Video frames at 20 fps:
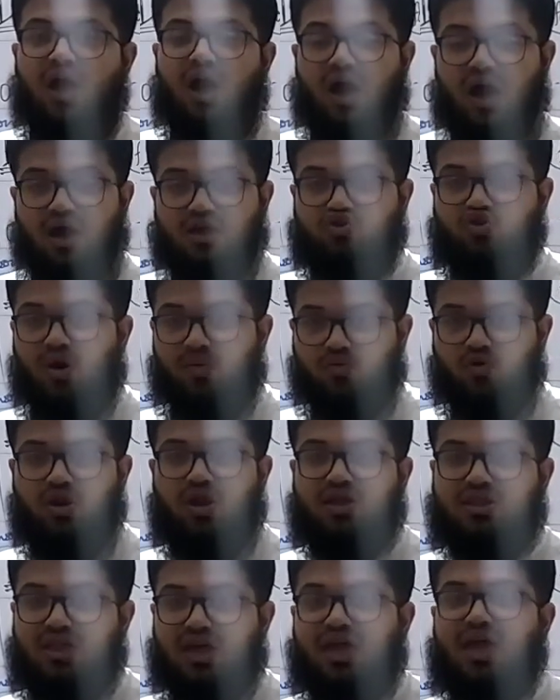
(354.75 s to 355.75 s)
हाँ जो आपको
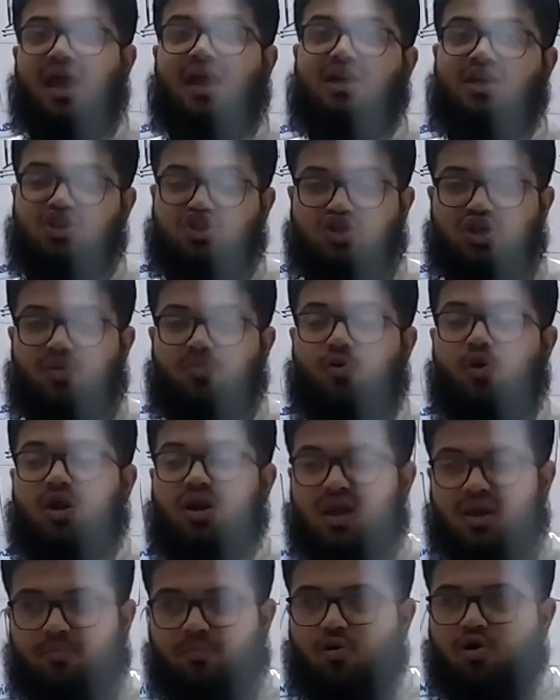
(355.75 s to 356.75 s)
लगता है कि एडिशनल
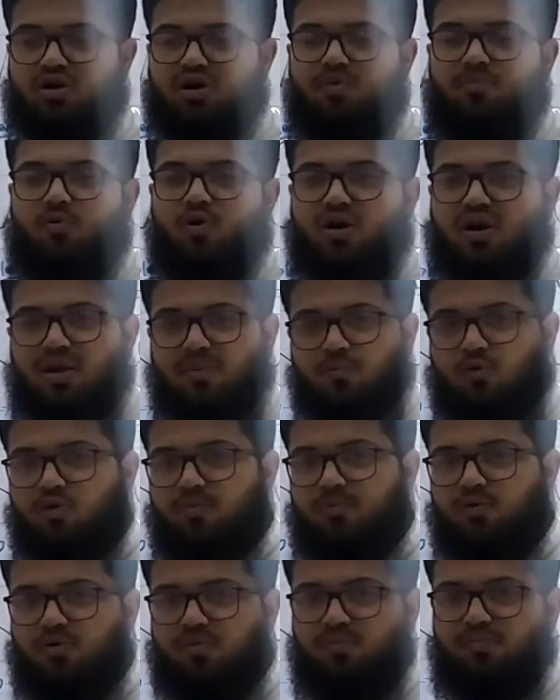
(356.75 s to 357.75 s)
पॉइंट है इंपॉर्टेंट पॉइंट है बुक
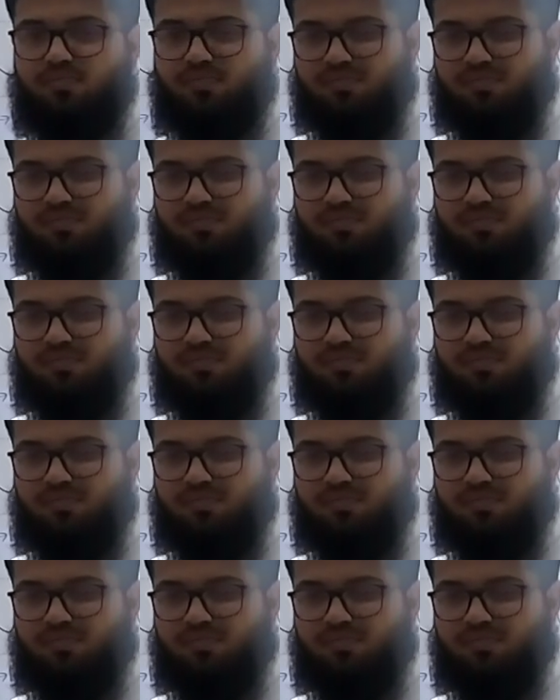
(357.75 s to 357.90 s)
बुक